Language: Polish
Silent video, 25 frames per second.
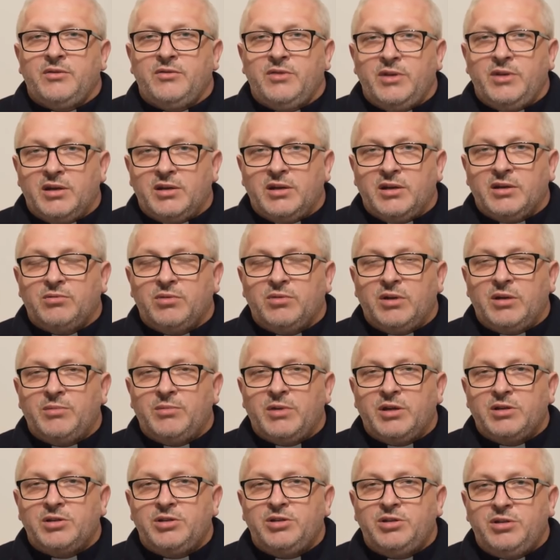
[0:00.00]
wiara, która
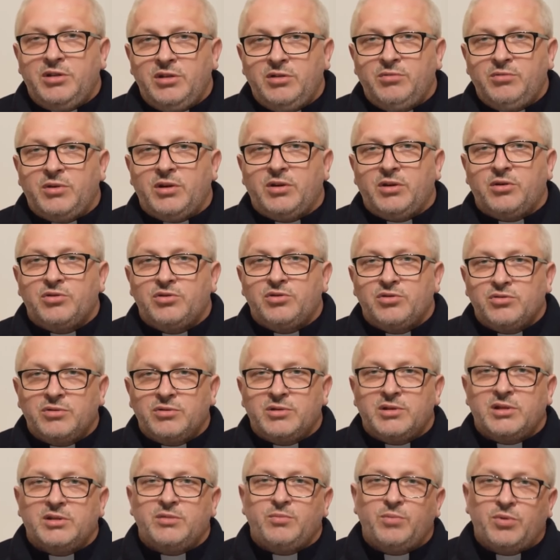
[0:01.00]
ma siłę
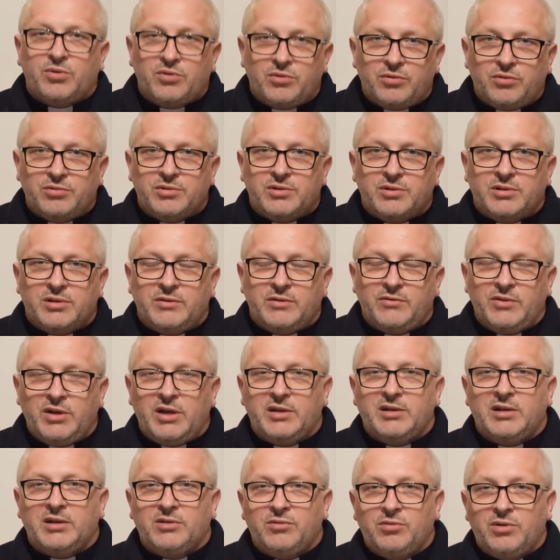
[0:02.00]
odrzucać pokusy,
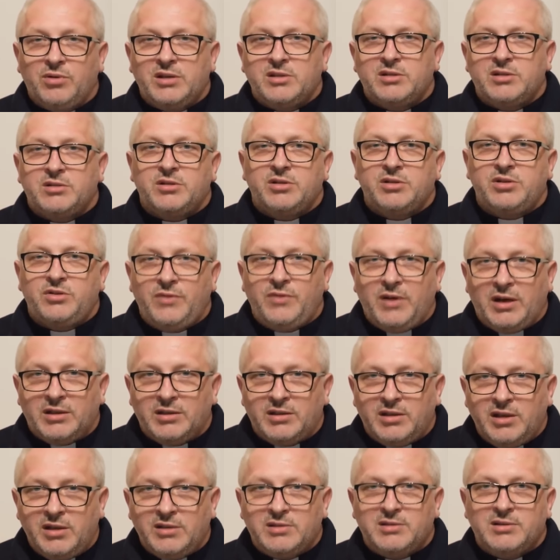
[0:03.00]
wiara, która jest
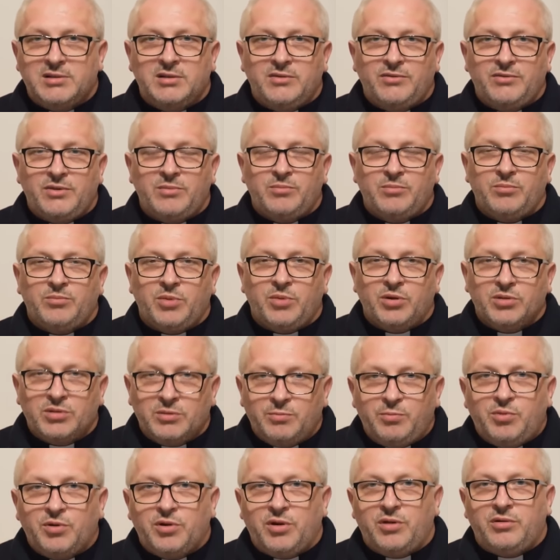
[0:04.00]
świadectwem pod
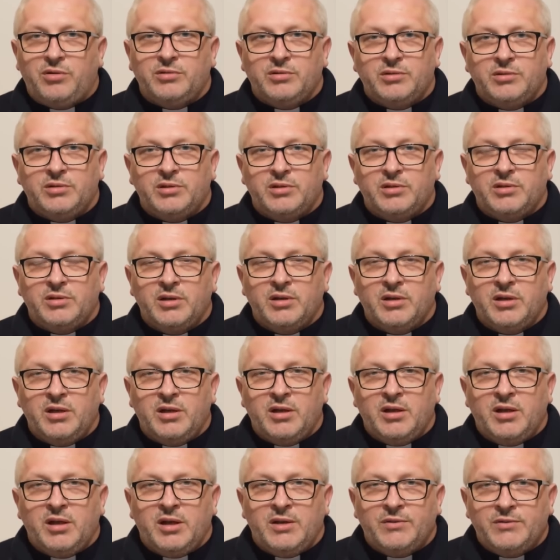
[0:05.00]
prąd,
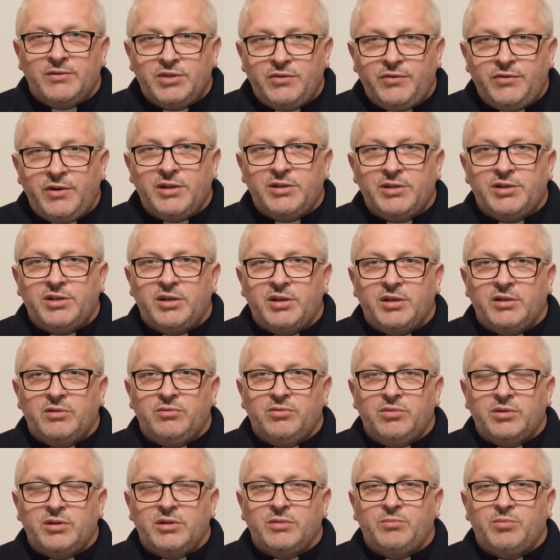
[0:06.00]
w świecie,
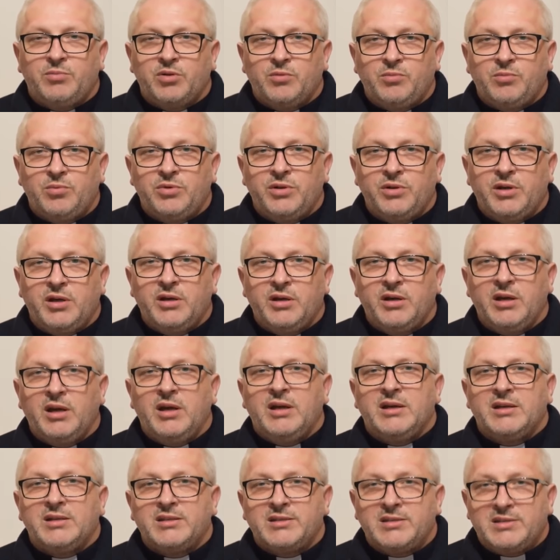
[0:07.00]
który próbuje
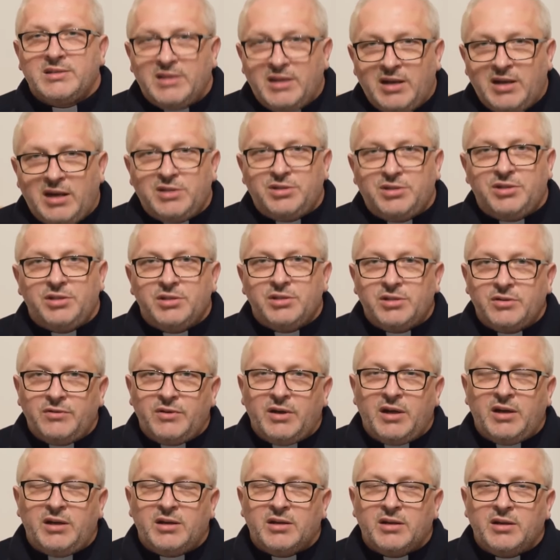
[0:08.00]
zgasić
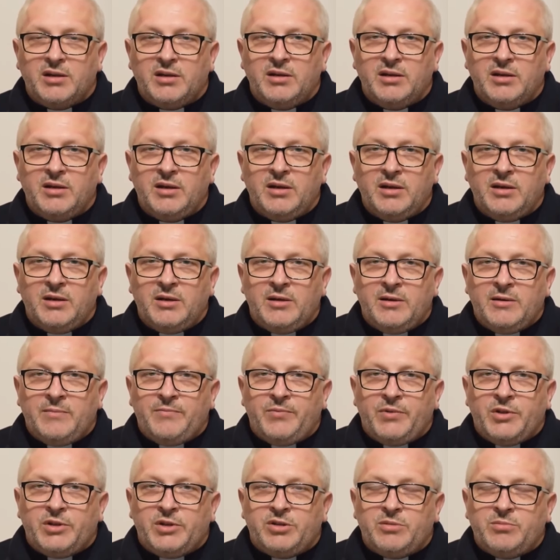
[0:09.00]
wiarę,
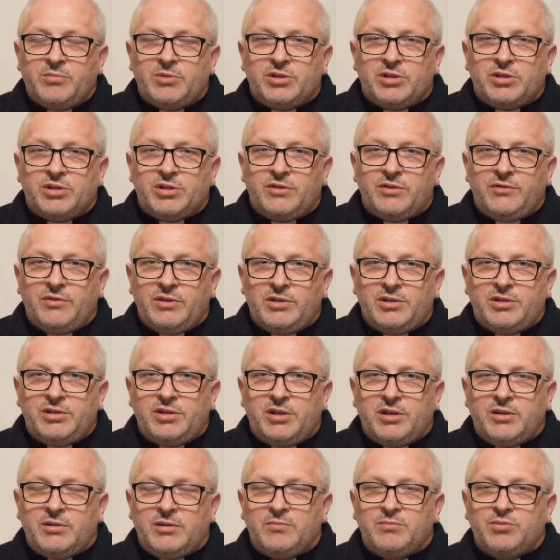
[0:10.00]
czy my
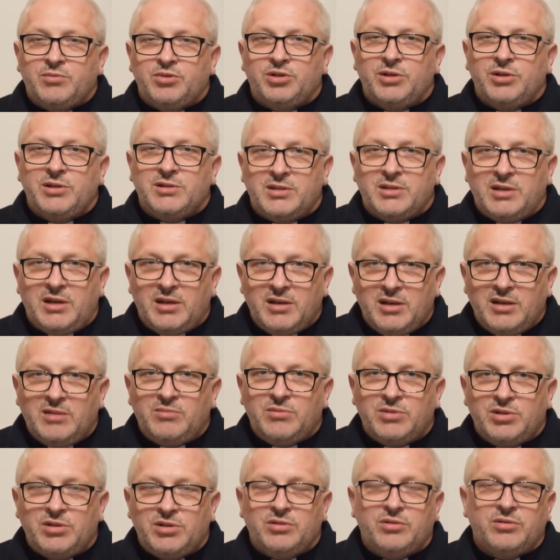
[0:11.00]
rzeczywiście
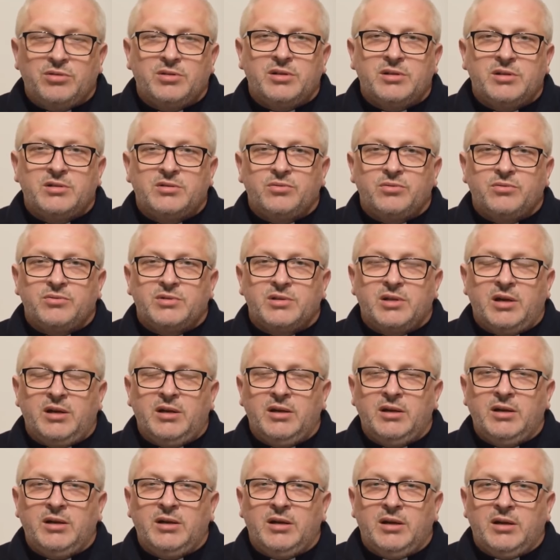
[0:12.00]
przyznajemy się do Chrystusa,
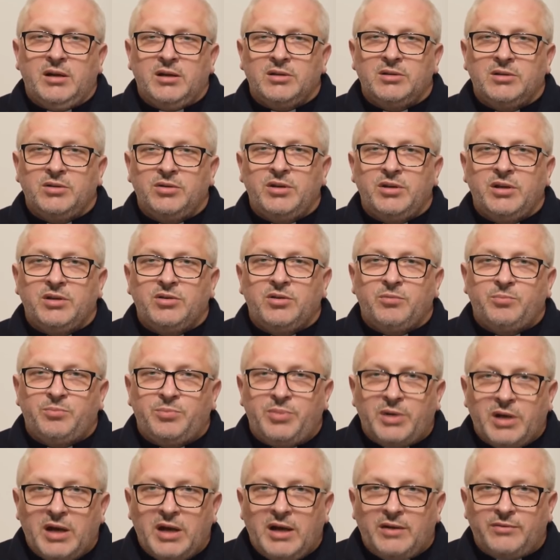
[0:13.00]
do Jego
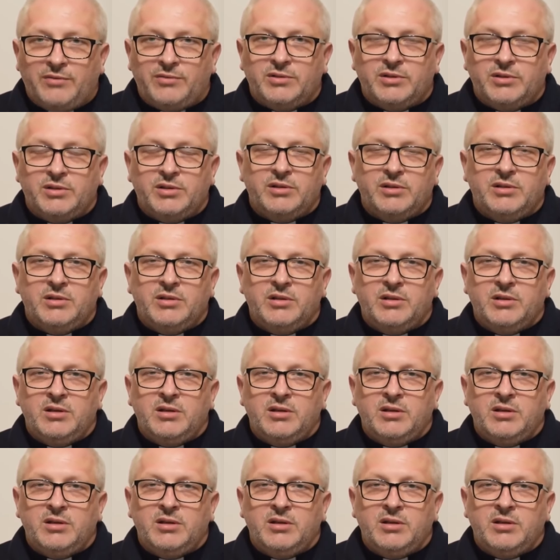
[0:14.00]
prawdy.